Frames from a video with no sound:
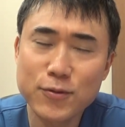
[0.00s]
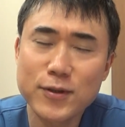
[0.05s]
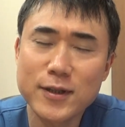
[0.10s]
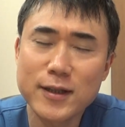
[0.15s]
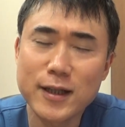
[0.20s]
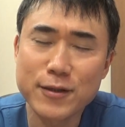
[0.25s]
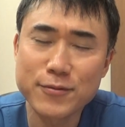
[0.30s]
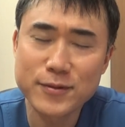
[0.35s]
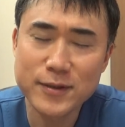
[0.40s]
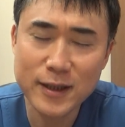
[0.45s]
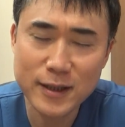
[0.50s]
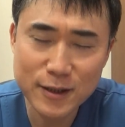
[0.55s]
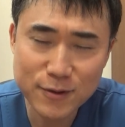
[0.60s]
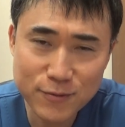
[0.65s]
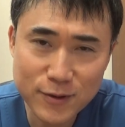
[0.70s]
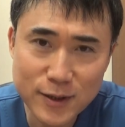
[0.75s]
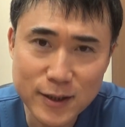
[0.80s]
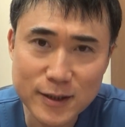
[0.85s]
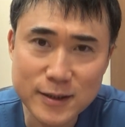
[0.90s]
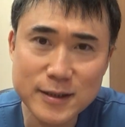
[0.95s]
人か2人
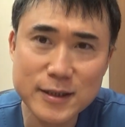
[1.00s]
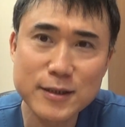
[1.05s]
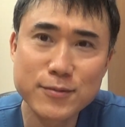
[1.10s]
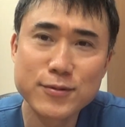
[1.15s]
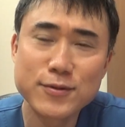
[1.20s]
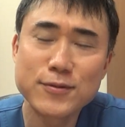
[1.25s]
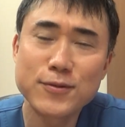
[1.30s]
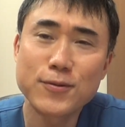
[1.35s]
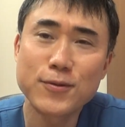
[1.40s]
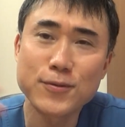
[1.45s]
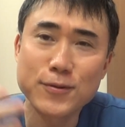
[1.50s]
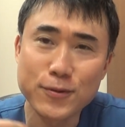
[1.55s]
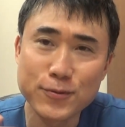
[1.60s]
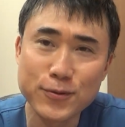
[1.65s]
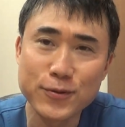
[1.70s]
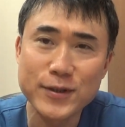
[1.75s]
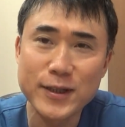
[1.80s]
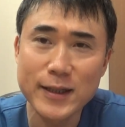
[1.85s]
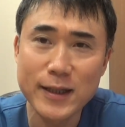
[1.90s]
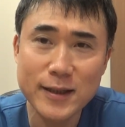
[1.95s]
は自分のこと
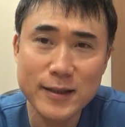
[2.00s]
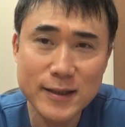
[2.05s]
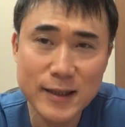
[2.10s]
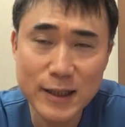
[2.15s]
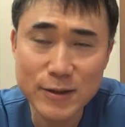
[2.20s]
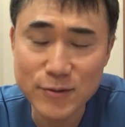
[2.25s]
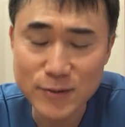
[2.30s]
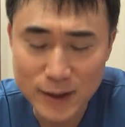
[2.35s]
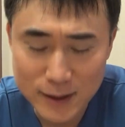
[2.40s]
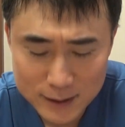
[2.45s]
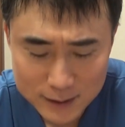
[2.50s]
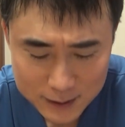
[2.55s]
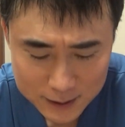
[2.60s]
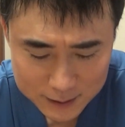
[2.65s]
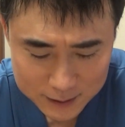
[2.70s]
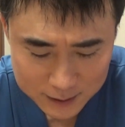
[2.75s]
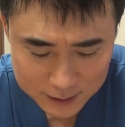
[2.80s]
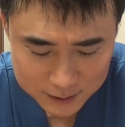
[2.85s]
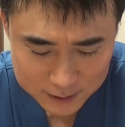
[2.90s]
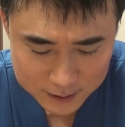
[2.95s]
を嫌ってる人
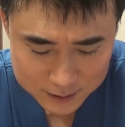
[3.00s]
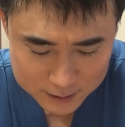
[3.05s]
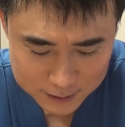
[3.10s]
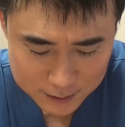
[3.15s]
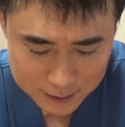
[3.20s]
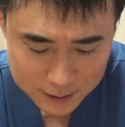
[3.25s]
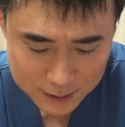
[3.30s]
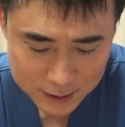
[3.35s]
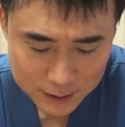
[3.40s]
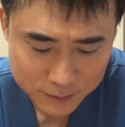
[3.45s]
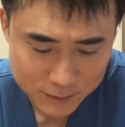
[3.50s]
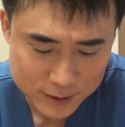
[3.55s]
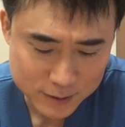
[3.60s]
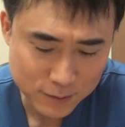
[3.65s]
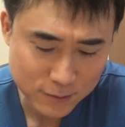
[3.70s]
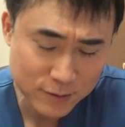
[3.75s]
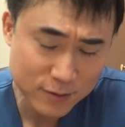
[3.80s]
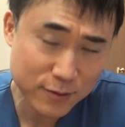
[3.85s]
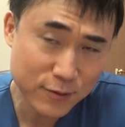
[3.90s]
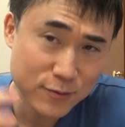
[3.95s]
間なんですね、まあ、
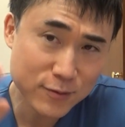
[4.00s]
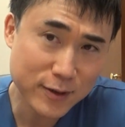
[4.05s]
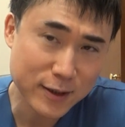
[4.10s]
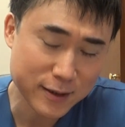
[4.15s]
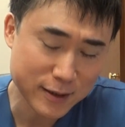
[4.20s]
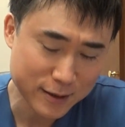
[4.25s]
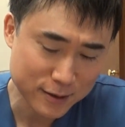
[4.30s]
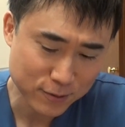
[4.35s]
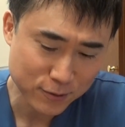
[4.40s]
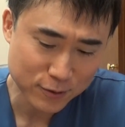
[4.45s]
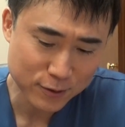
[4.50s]
そ世の中ってそ